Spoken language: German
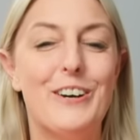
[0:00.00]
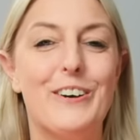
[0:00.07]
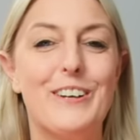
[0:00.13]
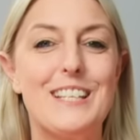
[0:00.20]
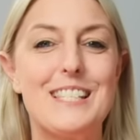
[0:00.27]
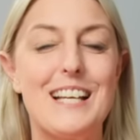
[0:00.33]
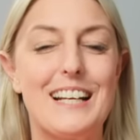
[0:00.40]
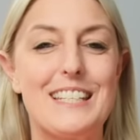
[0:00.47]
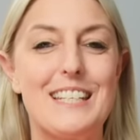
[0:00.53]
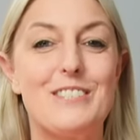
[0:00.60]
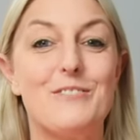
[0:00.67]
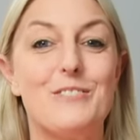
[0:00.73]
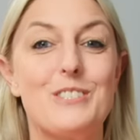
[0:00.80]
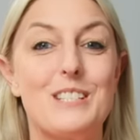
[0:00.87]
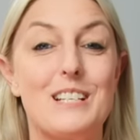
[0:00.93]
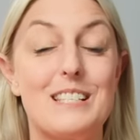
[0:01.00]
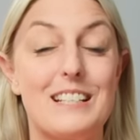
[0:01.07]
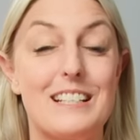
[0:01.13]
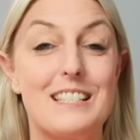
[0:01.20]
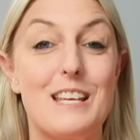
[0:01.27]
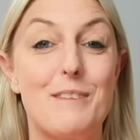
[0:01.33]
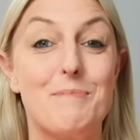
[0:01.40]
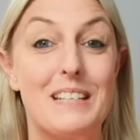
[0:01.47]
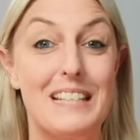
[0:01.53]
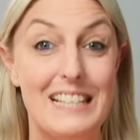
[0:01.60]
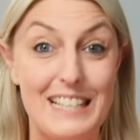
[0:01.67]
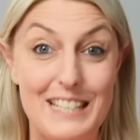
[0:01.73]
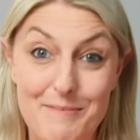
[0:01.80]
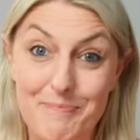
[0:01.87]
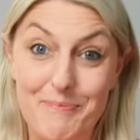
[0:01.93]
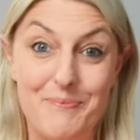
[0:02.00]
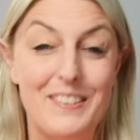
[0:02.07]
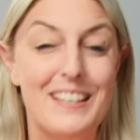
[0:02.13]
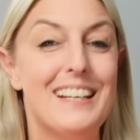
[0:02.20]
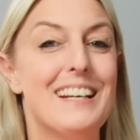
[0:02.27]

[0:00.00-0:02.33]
und ich sag dir, du wirst das Rezept lieben.